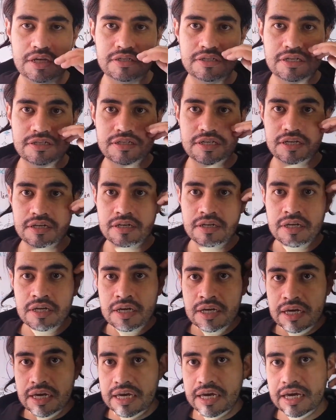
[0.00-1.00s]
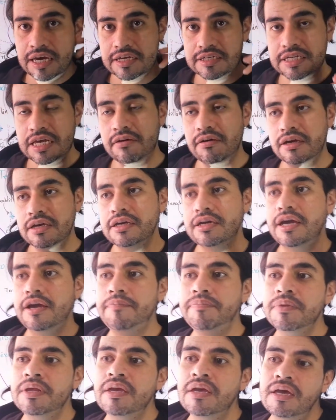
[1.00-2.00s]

Es decir, eh, ¿saben qué?